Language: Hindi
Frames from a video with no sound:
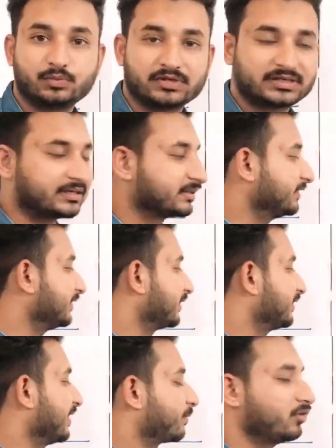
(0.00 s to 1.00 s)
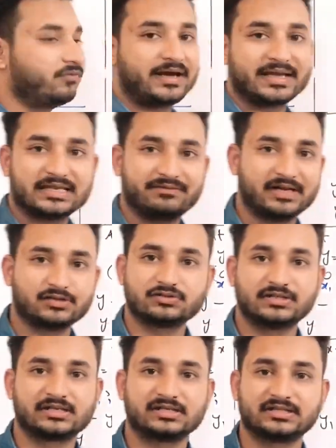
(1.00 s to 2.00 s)
पुट करते जाते हैं आपको y की
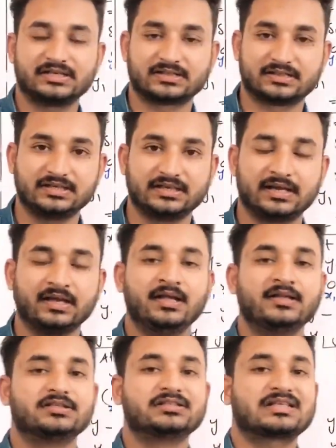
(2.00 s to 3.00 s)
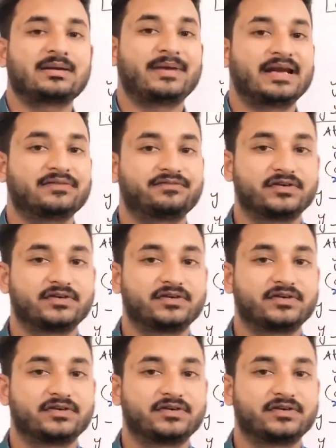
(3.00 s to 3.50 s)
वैल्यूज़ निकलती आती हैं जिस तरह मैंने